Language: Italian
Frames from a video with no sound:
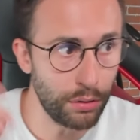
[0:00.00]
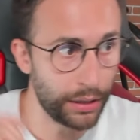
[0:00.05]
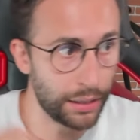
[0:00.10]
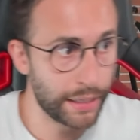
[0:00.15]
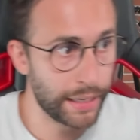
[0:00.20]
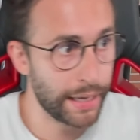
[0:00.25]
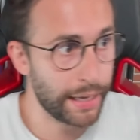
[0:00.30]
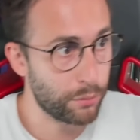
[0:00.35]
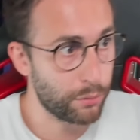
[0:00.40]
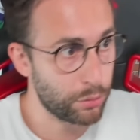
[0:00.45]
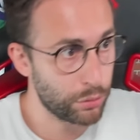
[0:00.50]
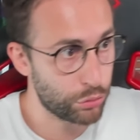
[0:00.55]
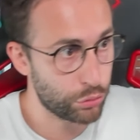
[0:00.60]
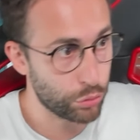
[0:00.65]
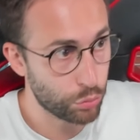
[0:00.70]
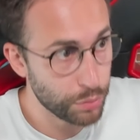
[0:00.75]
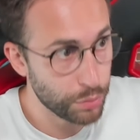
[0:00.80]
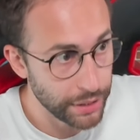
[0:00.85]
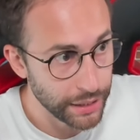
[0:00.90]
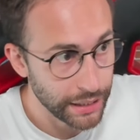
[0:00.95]
che questo questo
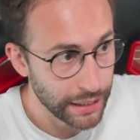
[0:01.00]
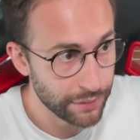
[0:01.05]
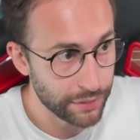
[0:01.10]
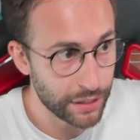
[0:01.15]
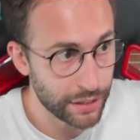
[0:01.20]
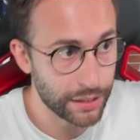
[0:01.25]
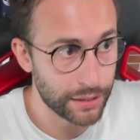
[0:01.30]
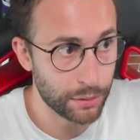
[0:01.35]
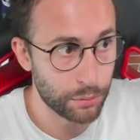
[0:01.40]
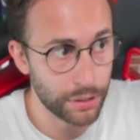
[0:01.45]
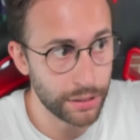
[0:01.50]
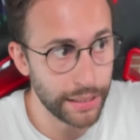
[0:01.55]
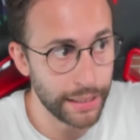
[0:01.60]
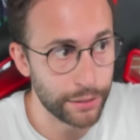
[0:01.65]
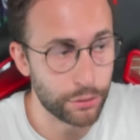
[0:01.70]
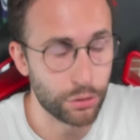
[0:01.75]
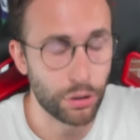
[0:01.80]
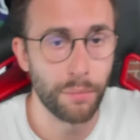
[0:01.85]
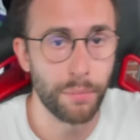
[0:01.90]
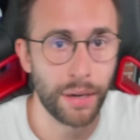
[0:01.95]
qui che vedete qua
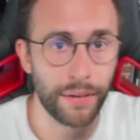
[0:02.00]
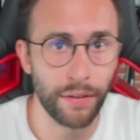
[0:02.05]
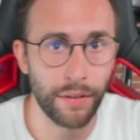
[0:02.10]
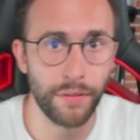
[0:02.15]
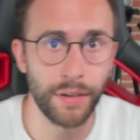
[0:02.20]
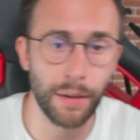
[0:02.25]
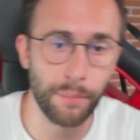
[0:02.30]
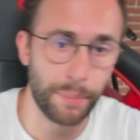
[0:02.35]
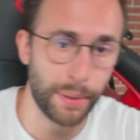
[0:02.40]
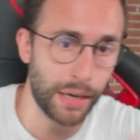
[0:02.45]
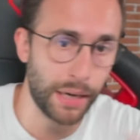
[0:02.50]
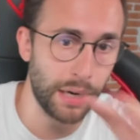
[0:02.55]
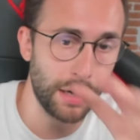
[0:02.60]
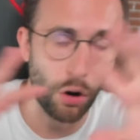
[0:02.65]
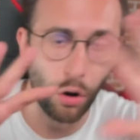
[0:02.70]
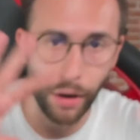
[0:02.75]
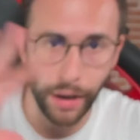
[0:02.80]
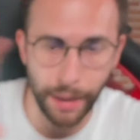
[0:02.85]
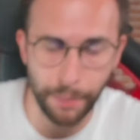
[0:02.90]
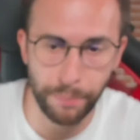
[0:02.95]
dietro, a breve ve ne
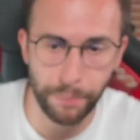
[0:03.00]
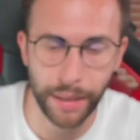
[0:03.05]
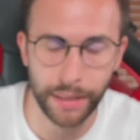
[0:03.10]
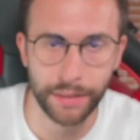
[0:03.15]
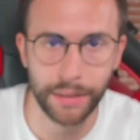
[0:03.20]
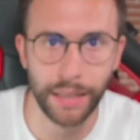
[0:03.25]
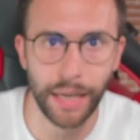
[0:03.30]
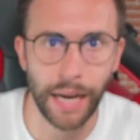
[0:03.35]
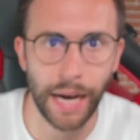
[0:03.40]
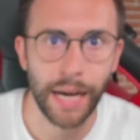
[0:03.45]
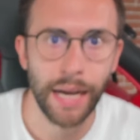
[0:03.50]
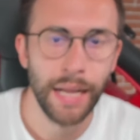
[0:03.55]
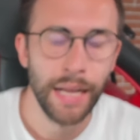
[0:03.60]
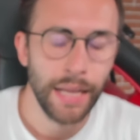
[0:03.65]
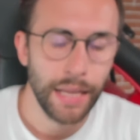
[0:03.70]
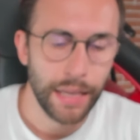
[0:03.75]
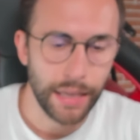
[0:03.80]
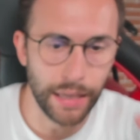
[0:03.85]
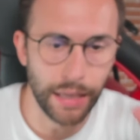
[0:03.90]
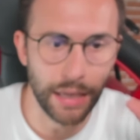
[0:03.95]
parlerò e partirà
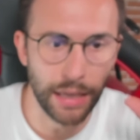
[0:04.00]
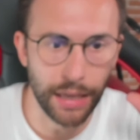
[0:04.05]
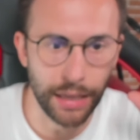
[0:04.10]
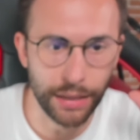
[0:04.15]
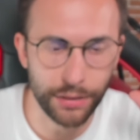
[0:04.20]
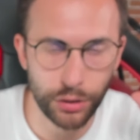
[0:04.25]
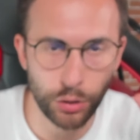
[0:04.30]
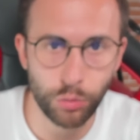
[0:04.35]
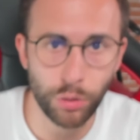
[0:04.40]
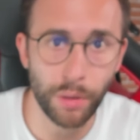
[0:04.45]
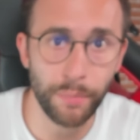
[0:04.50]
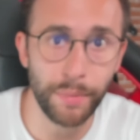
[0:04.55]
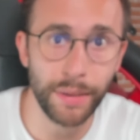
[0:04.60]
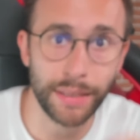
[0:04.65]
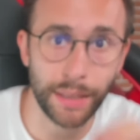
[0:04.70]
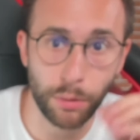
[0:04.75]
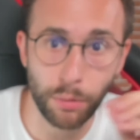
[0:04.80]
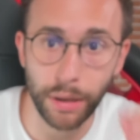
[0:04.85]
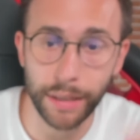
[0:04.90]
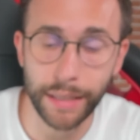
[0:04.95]
eh,
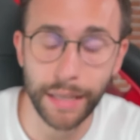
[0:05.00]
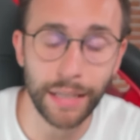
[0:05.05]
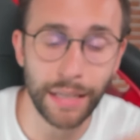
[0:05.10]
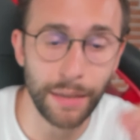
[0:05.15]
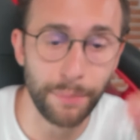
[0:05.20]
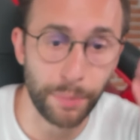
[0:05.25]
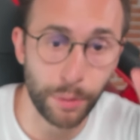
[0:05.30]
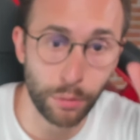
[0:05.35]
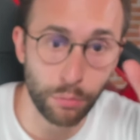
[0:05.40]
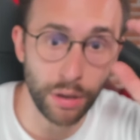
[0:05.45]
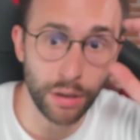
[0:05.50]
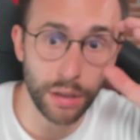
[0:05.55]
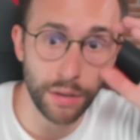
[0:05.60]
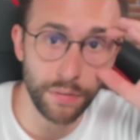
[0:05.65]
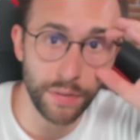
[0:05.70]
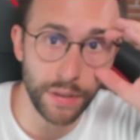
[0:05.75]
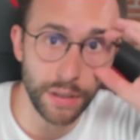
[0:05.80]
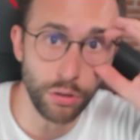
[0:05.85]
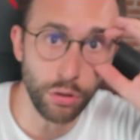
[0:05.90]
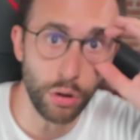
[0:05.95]
sicuramente qualche clip, qualche
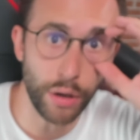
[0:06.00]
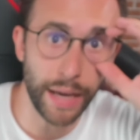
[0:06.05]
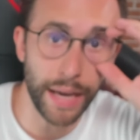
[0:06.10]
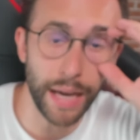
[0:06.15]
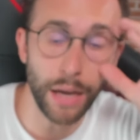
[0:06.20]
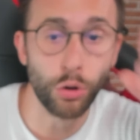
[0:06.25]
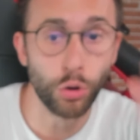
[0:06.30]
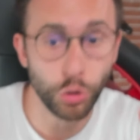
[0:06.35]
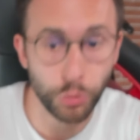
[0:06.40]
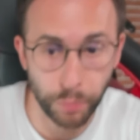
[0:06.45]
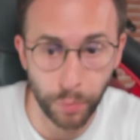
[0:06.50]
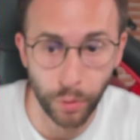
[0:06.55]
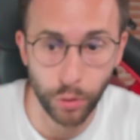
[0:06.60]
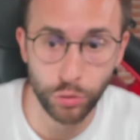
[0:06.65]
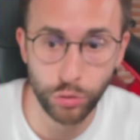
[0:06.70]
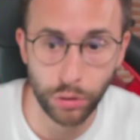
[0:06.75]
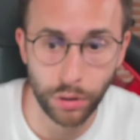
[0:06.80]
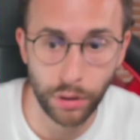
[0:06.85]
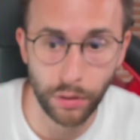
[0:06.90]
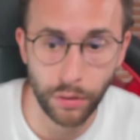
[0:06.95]
video e lo
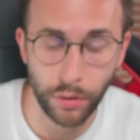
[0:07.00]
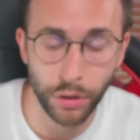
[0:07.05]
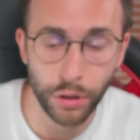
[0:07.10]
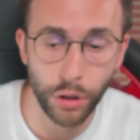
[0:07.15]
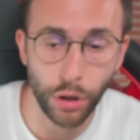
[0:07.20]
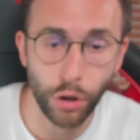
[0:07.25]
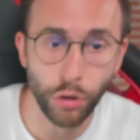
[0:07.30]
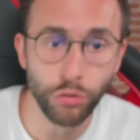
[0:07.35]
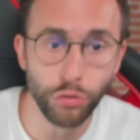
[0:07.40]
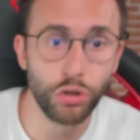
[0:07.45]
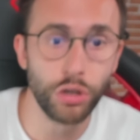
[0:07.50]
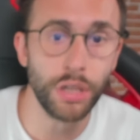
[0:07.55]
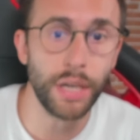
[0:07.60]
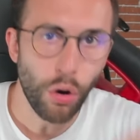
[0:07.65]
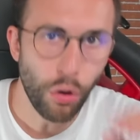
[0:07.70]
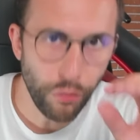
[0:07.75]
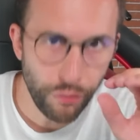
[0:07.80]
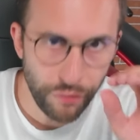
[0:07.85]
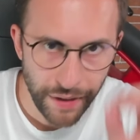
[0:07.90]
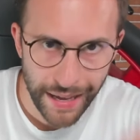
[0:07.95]
sponsor del di oggi,
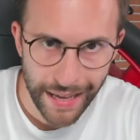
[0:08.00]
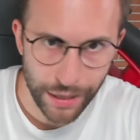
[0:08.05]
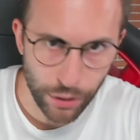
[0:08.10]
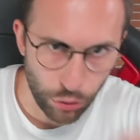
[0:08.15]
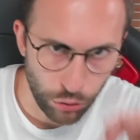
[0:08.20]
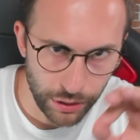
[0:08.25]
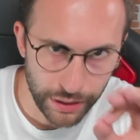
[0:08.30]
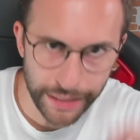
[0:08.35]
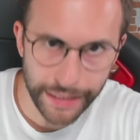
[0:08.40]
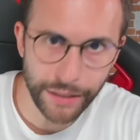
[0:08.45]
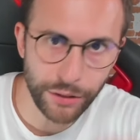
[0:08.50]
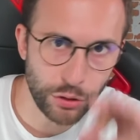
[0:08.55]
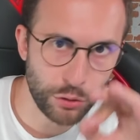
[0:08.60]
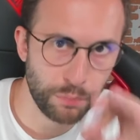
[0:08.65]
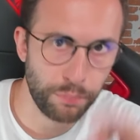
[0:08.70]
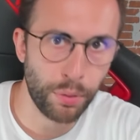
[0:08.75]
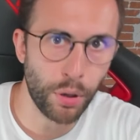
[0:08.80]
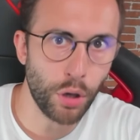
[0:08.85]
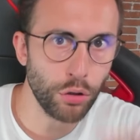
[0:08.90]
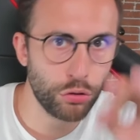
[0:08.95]
ovvero
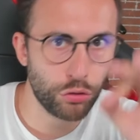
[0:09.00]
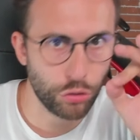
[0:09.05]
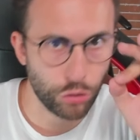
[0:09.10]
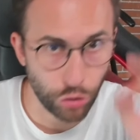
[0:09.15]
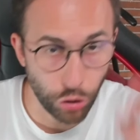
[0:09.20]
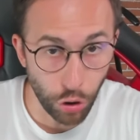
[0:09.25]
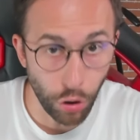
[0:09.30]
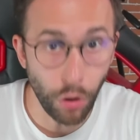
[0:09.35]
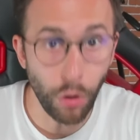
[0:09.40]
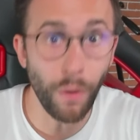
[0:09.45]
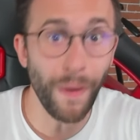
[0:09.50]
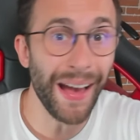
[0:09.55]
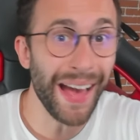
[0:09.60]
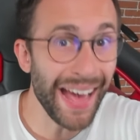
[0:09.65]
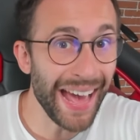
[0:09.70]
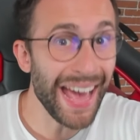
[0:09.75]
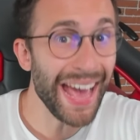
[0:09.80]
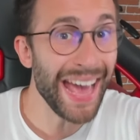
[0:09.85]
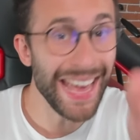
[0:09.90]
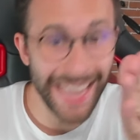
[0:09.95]
l'Xbot Go
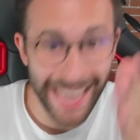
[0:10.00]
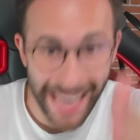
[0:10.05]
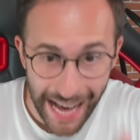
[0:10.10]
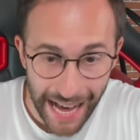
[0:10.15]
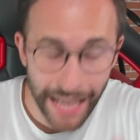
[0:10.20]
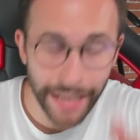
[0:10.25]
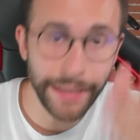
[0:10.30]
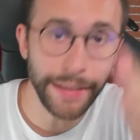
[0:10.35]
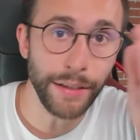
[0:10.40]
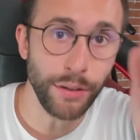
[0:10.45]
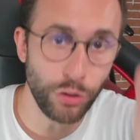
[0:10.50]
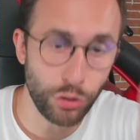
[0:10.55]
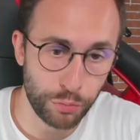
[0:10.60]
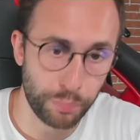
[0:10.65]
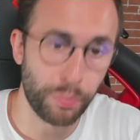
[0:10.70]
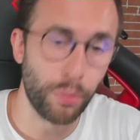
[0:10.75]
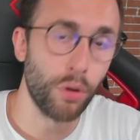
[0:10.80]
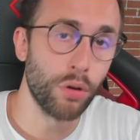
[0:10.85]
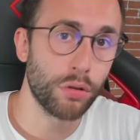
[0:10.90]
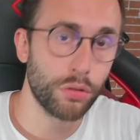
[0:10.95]
AI
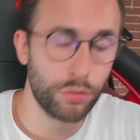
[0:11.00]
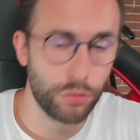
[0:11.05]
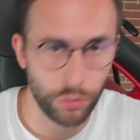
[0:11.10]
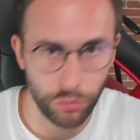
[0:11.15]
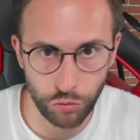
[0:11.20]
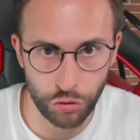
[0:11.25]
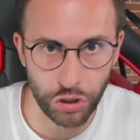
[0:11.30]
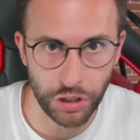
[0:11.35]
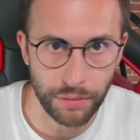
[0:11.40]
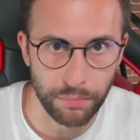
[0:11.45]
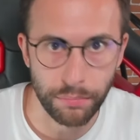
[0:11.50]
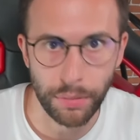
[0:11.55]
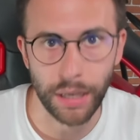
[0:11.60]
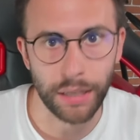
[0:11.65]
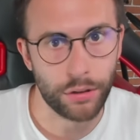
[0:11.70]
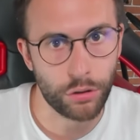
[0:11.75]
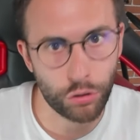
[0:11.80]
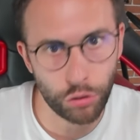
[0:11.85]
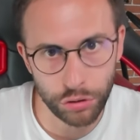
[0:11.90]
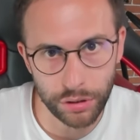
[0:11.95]
Sport
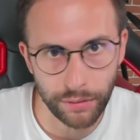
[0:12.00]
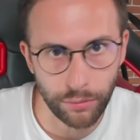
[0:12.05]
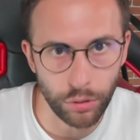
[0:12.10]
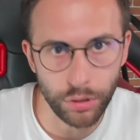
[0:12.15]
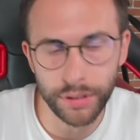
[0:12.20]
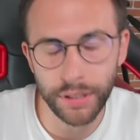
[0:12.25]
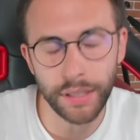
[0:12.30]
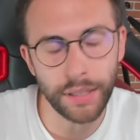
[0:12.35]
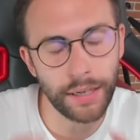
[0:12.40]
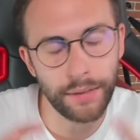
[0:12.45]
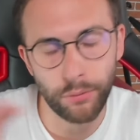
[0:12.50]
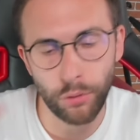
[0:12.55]
Gimbal. Cosa vuol dire?